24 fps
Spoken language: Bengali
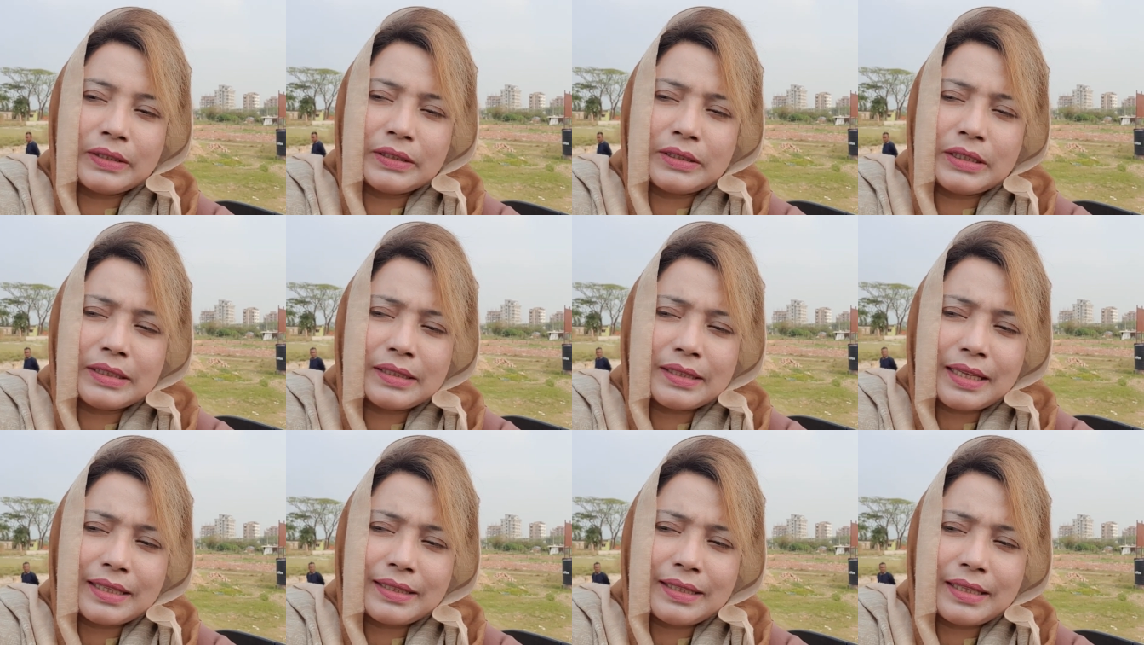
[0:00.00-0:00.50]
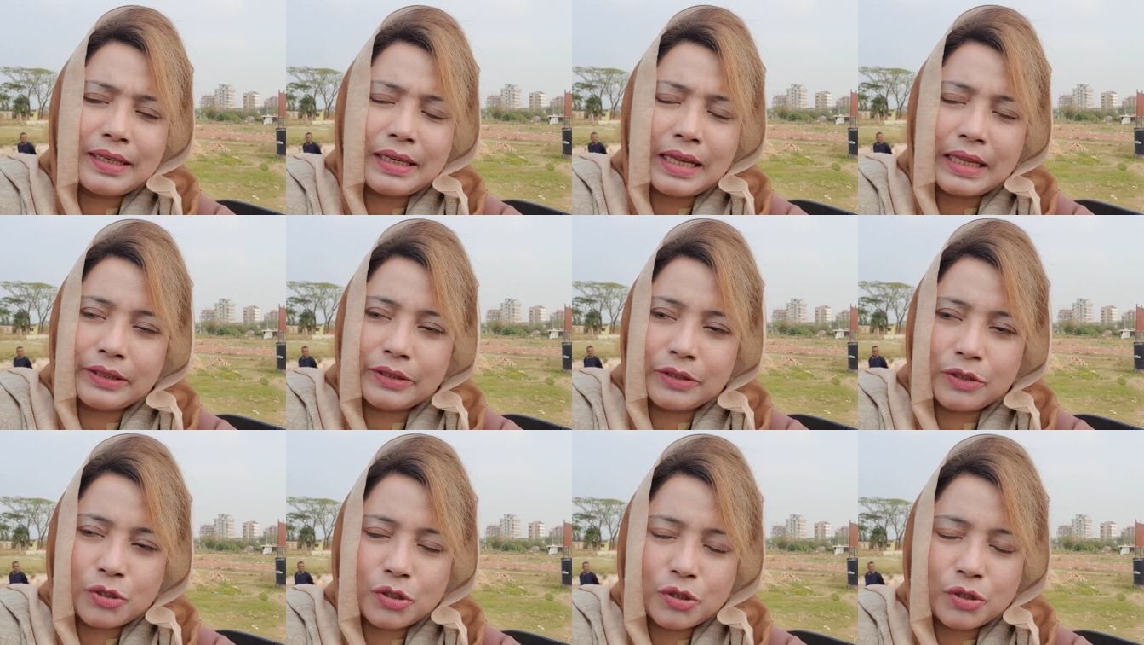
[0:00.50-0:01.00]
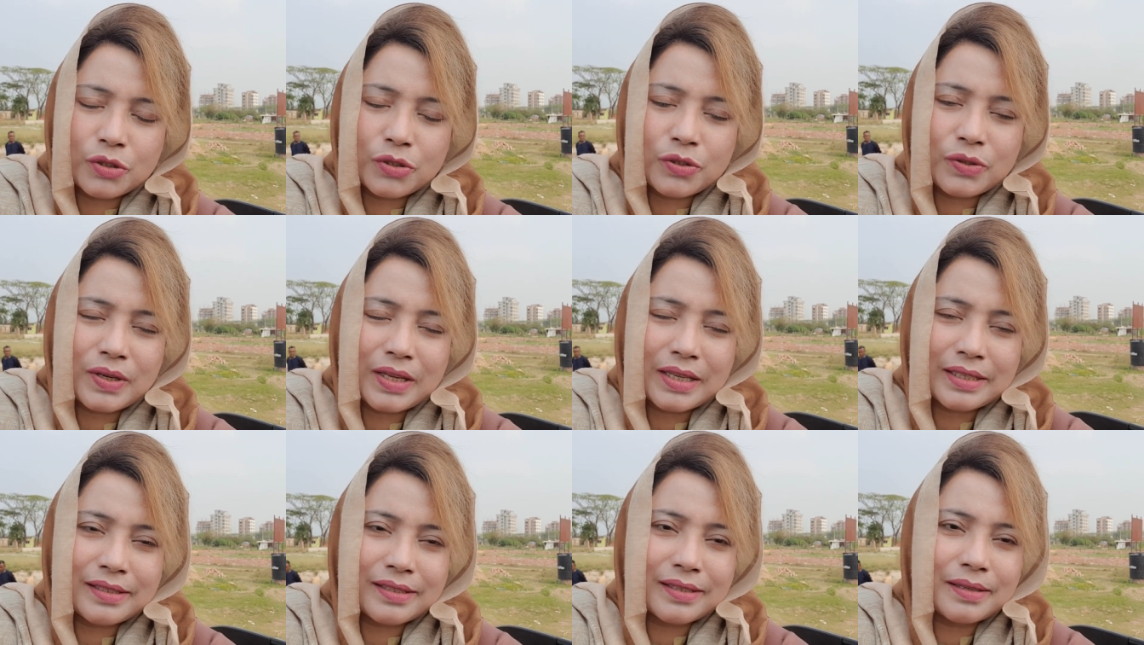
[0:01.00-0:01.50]
যে তাদের আত্মীয়
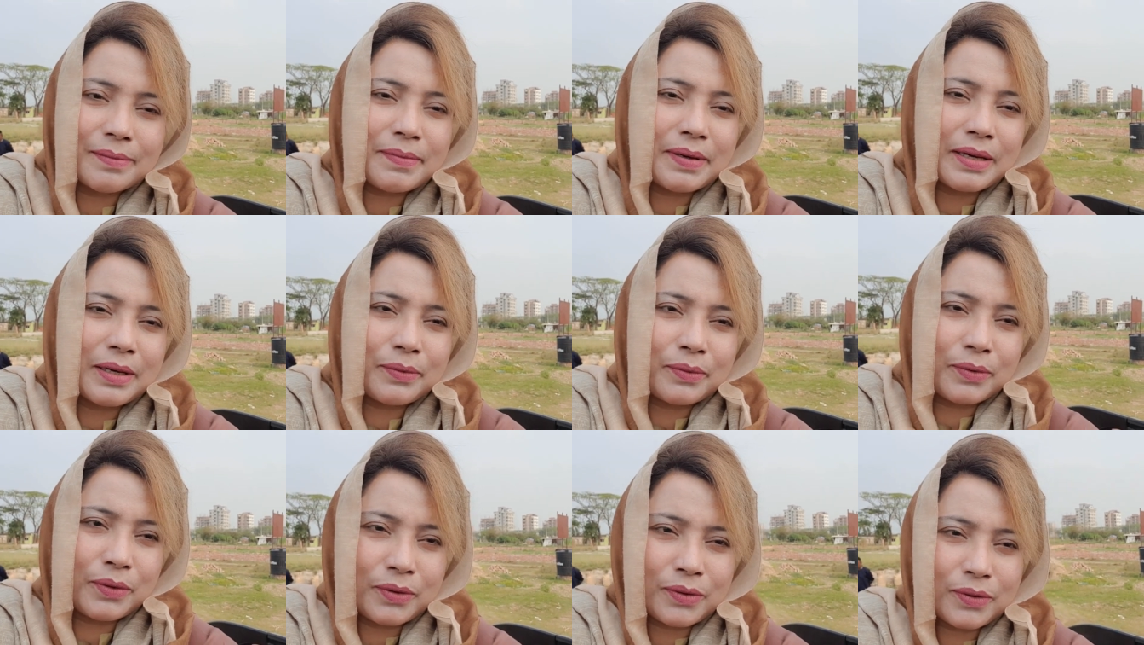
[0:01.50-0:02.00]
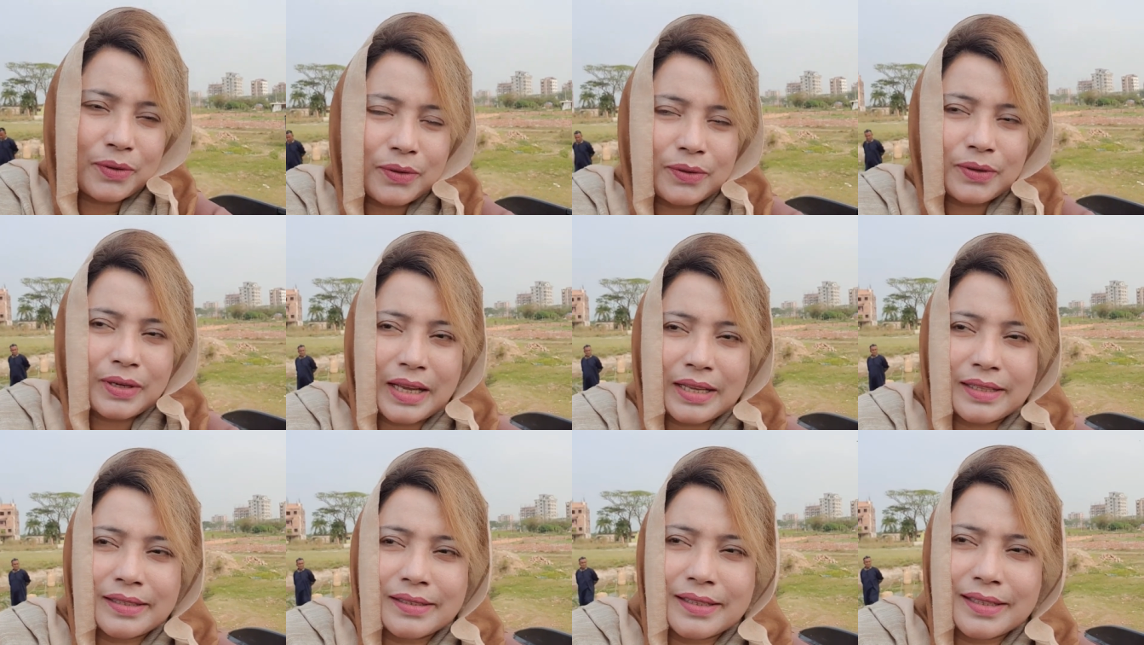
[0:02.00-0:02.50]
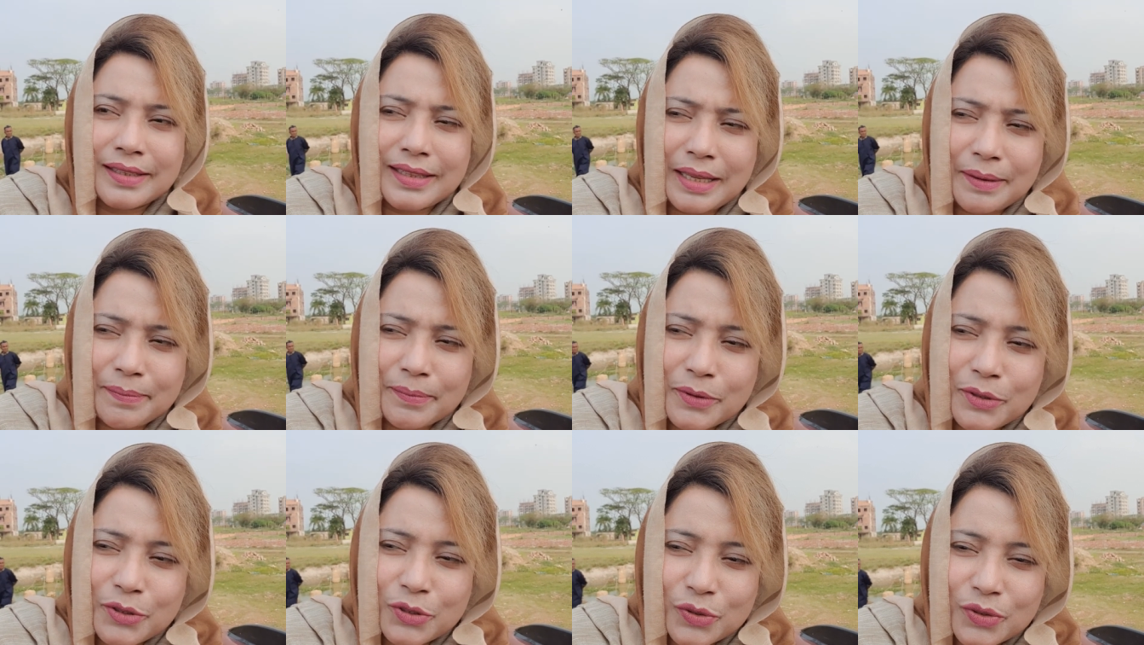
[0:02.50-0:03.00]
স্বজন আছে বা অন্য অন্য আছে
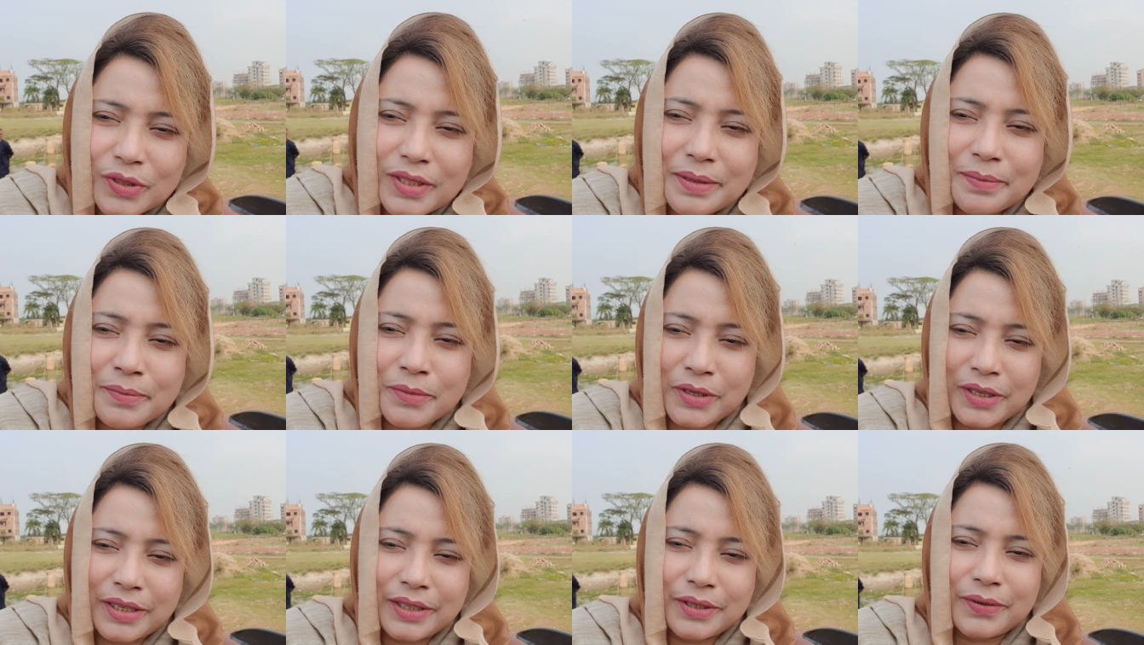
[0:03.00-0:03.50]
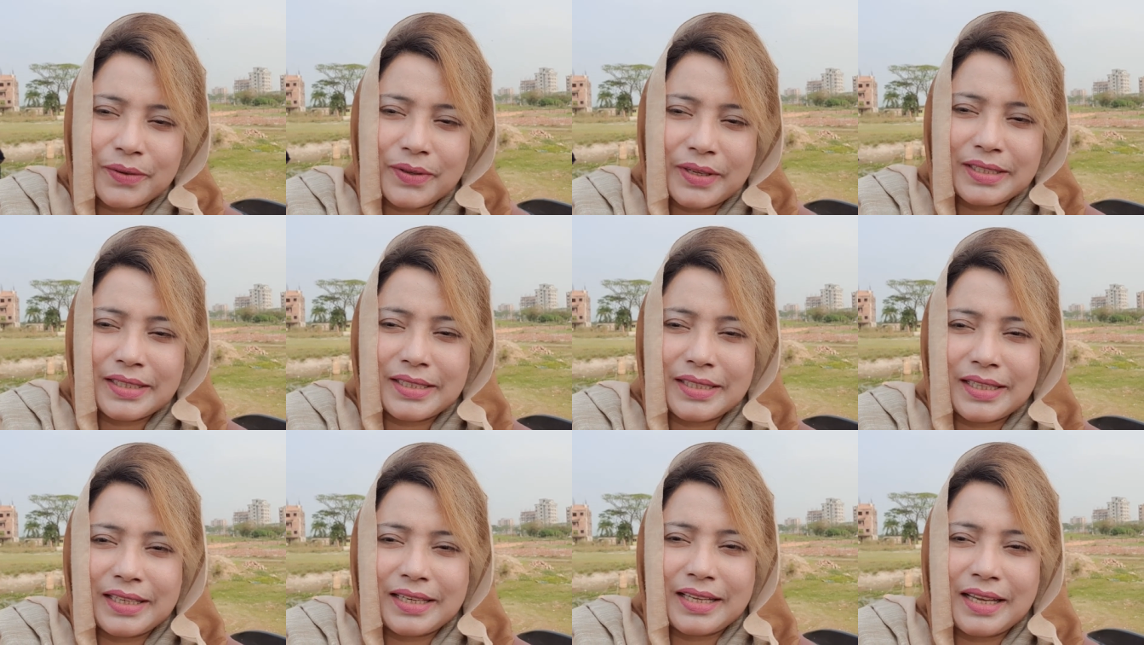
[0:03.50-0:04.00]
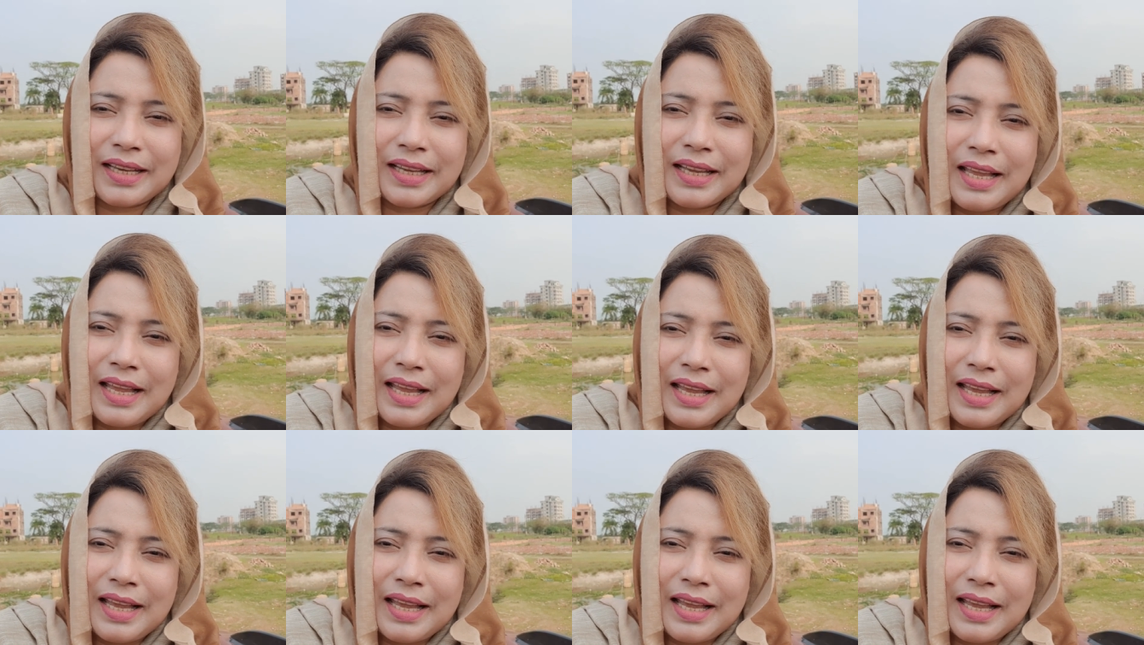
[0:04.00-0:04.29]
তারপর যদি মনে করেন যে না